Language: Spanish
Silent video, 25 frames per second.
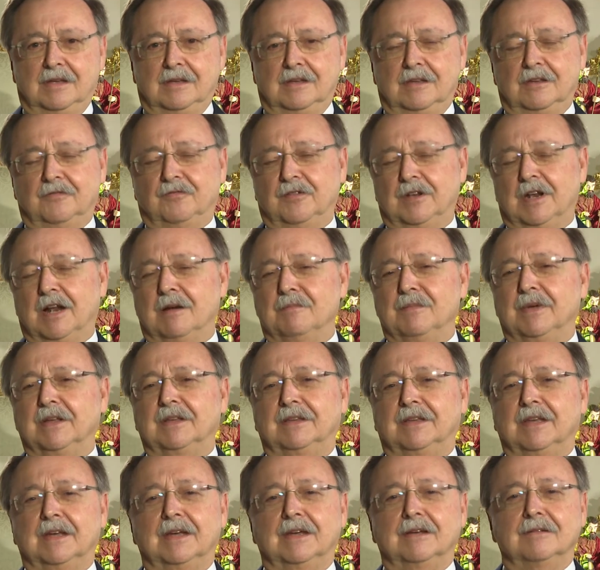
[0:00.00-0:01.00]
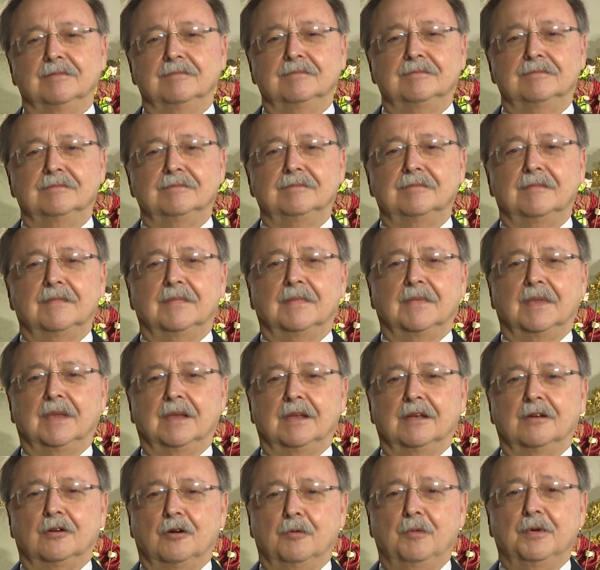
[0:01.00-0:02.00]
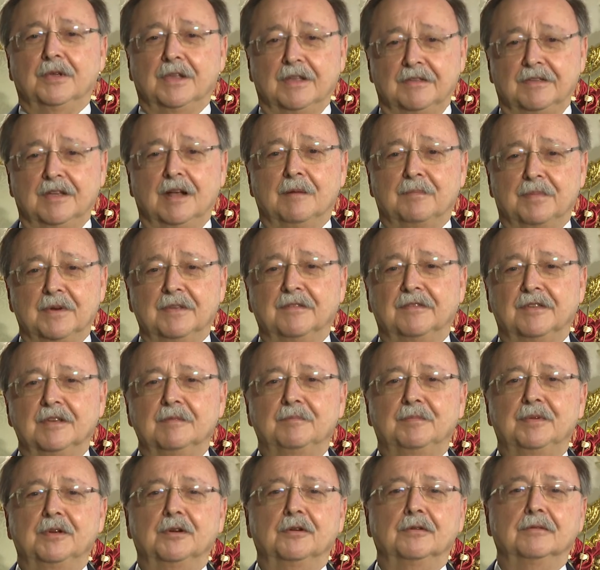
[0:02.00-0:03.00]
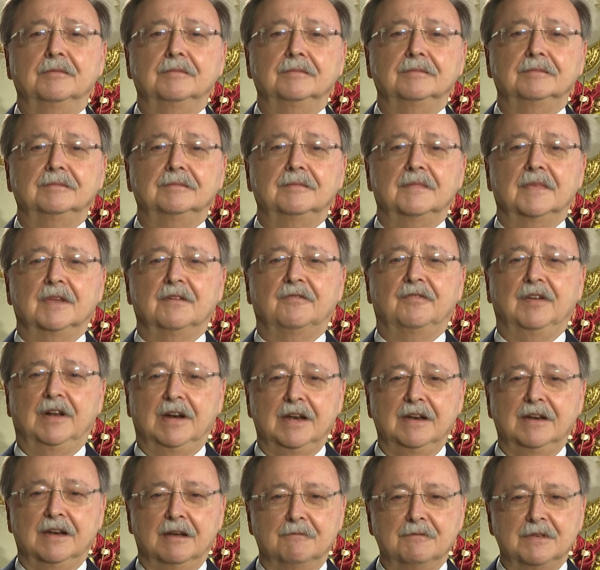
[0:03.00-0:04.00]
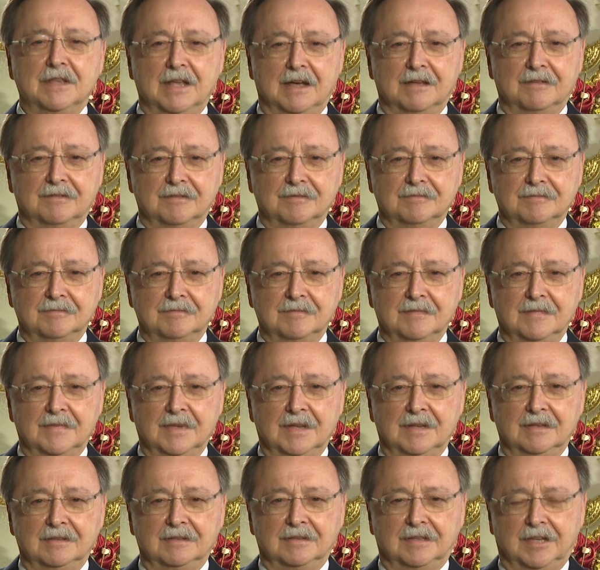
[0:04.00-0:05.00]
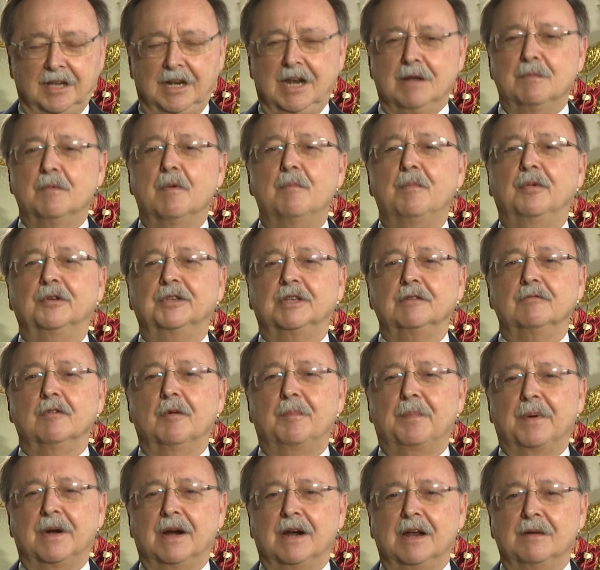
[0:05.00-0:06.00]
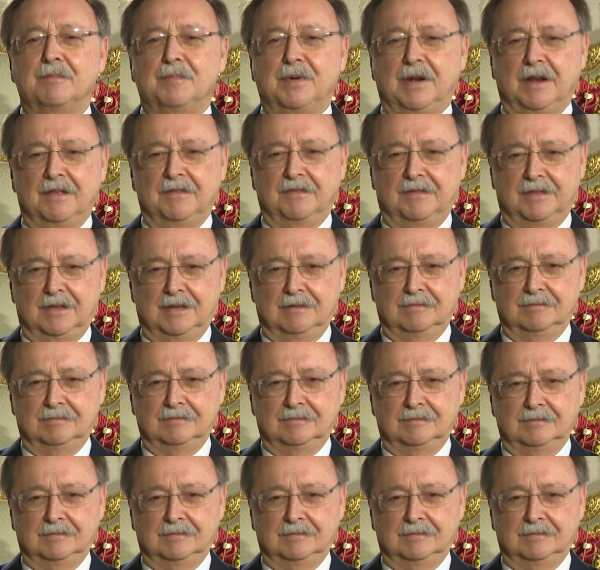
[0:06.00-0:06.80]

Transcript: Y finalmente, como decía al principio, feliz Navidad. Tenemos motivos para la esperanza.